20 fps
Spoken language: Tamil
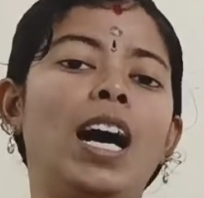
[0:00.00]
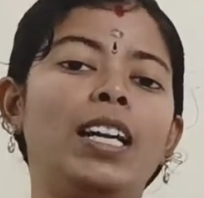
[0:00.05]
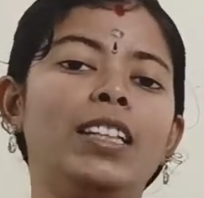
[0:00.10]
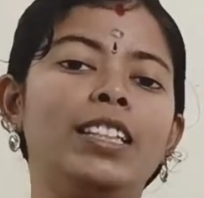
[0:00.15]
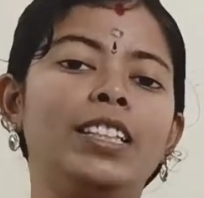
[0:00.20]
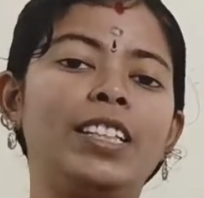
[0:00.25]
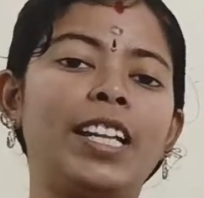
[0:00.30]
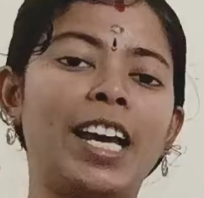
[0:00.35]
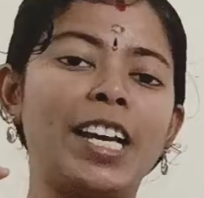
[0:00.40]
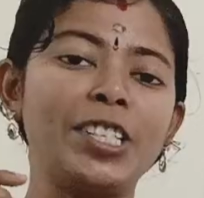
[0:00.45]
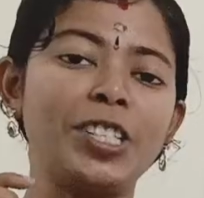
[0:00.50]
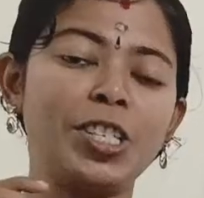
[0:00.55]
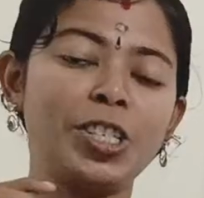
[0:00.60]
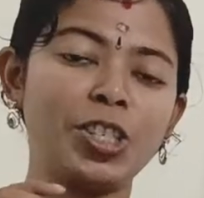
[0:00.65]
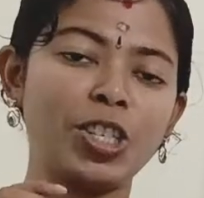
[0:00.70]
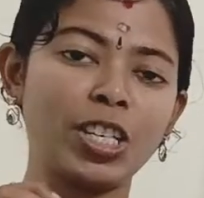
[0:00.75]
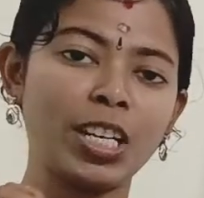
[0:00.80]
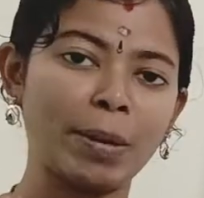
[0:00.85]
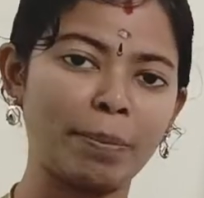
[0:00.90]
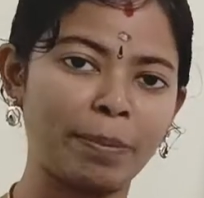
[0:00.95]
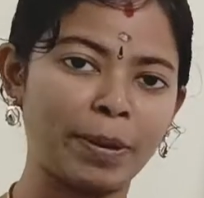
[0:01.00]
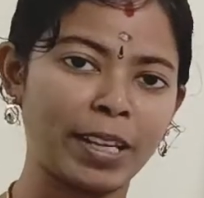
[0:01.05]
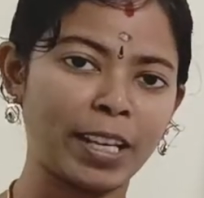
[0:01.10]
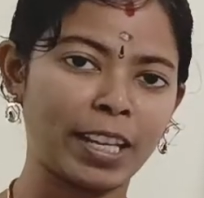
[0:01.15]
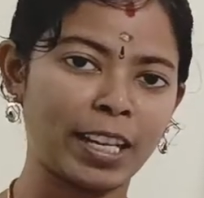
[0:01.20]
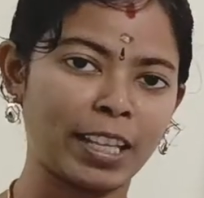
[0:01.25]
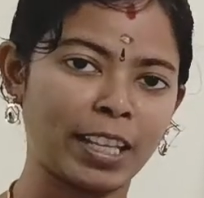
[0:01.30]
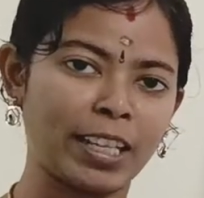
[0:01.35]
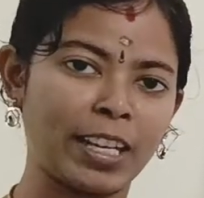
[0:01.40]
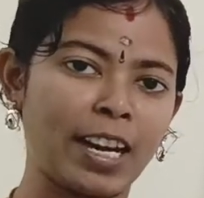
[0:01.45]
அது டைஜஷன்
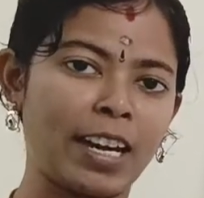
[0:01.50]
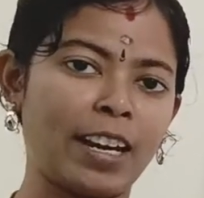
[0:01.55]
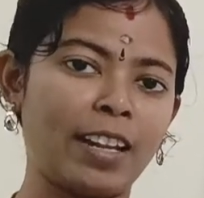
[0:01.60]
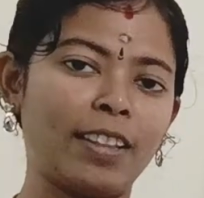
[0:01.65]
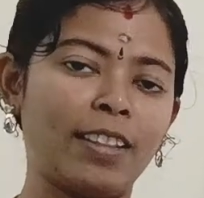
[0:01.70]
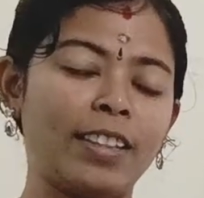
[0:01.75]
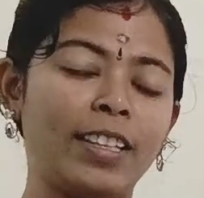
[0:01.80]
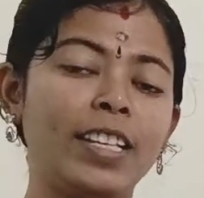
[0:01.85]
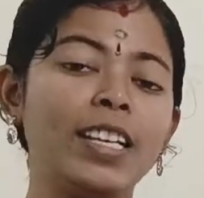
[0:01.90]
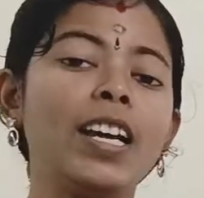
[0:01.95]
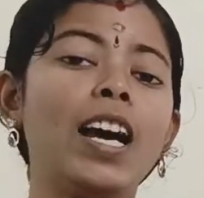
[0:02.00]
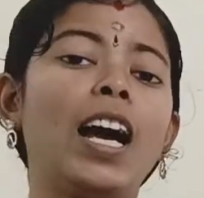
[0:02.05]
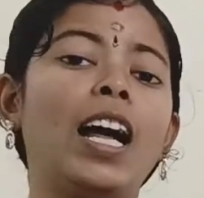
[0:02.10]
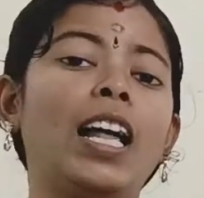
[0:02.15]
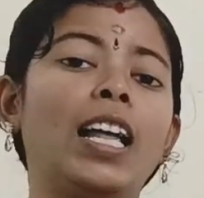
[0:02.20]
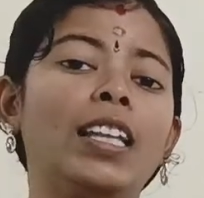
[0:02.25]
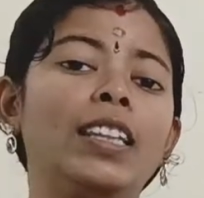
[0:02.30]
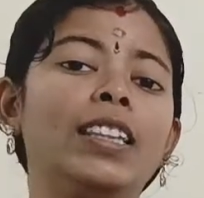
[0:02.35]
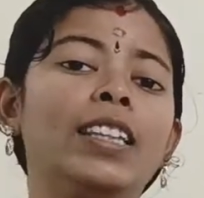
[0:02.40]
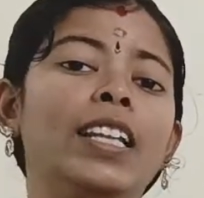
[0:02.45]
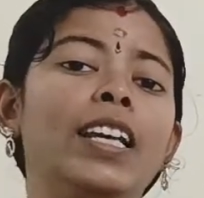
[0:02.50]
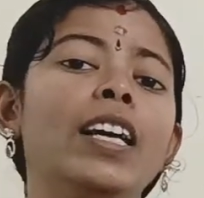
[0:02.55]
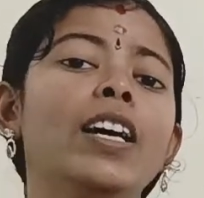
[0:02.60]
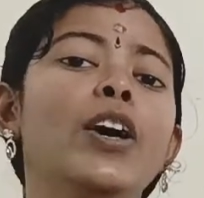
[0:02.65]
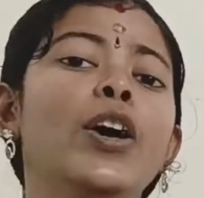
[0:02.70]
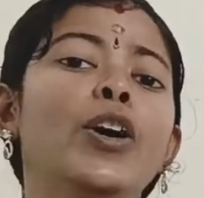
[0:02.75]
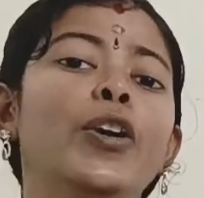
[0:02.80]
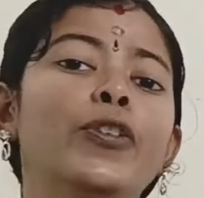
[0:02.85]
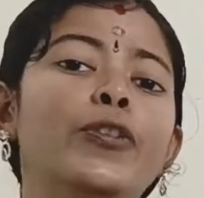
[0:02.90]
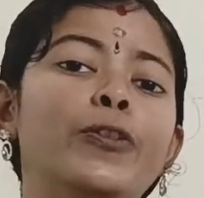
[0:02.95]
அப்படிங்கிறது நடந்து அந்த
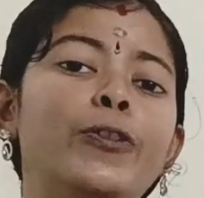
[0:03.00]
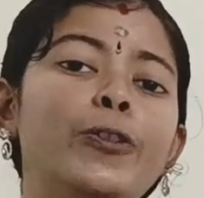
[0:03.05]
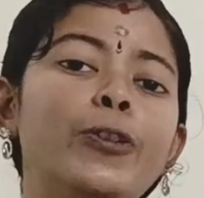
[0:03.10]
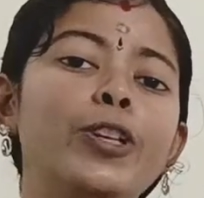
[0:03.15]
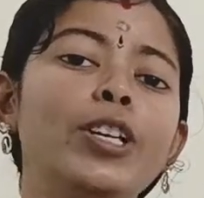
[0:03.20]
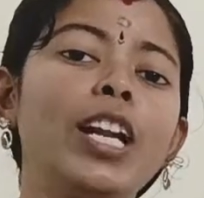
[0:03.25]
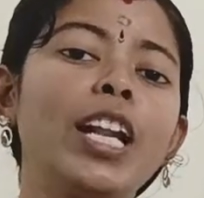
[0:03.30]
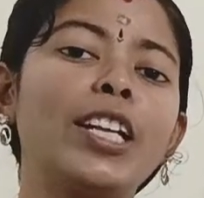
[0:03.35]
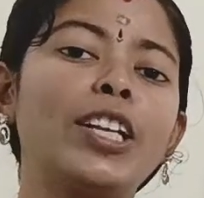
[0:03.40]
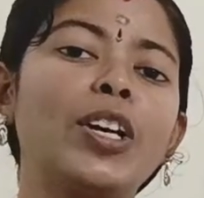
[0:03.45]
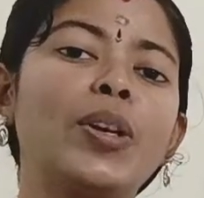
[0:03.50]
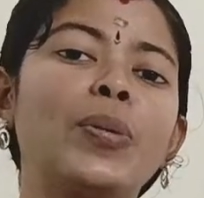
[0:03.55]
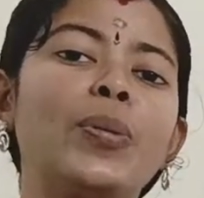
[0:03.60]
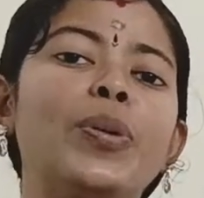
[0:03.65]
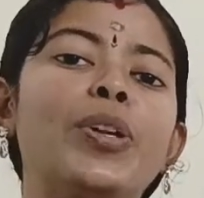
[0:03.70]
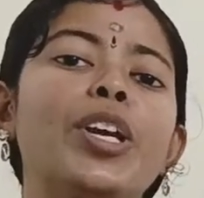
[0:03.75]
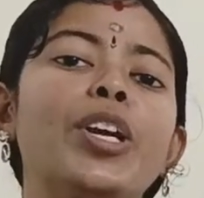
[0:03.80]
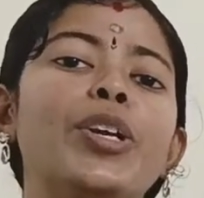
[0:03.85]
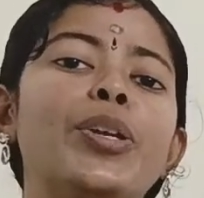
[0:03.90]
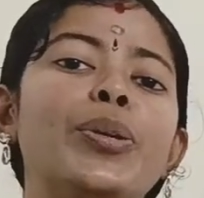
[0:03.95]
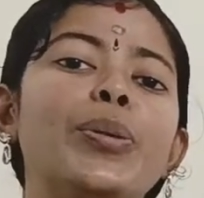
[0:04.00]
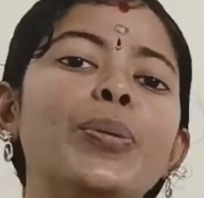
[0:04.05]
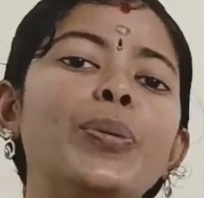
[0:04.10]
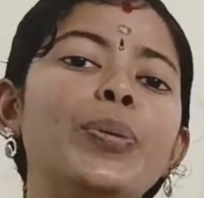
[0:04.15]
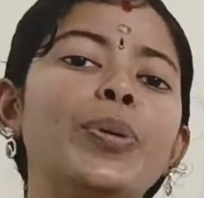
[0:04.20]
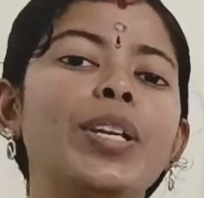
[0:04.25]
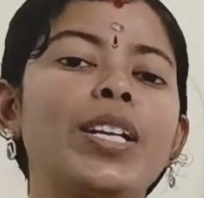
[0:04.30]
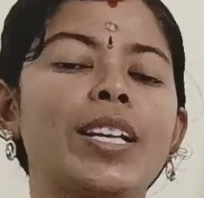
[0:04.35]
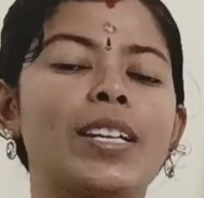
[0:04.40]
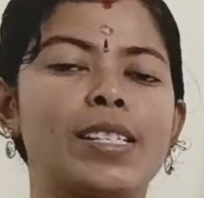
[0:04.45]
ஃபுட்டில் இருக்கக்கூடிய
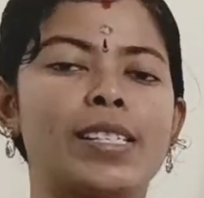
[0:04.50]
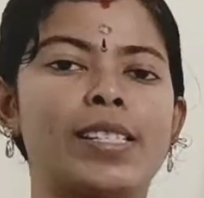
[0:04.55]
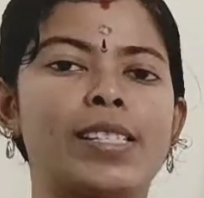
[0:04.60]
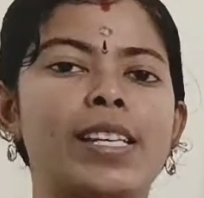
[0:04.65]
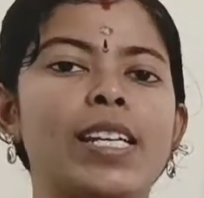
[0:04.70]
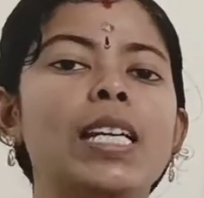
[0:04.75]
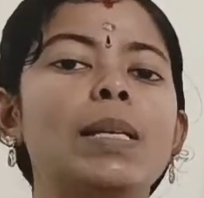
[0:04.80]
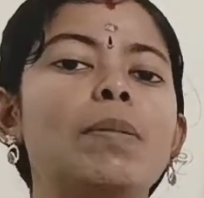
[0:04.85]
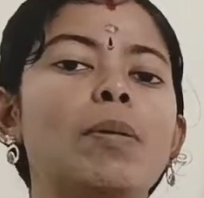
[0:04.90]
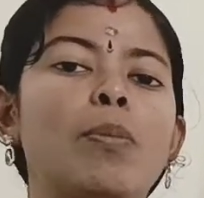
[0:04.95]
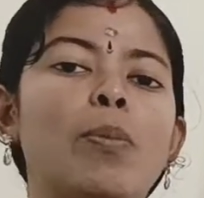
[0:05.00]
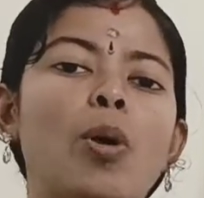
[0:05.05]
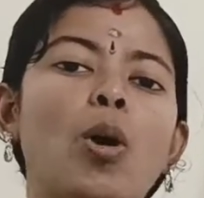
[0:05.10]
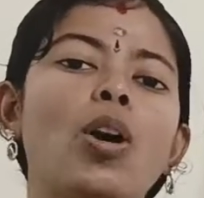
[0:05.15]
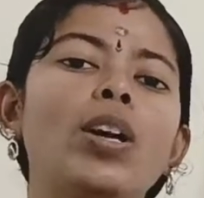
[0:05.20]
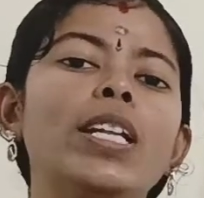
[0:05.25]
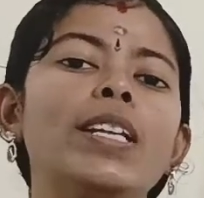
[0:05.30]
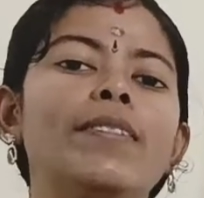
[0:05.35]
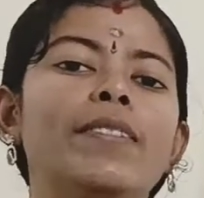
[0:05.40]
நியூட்ரியன்ஸை நம்ம பாடி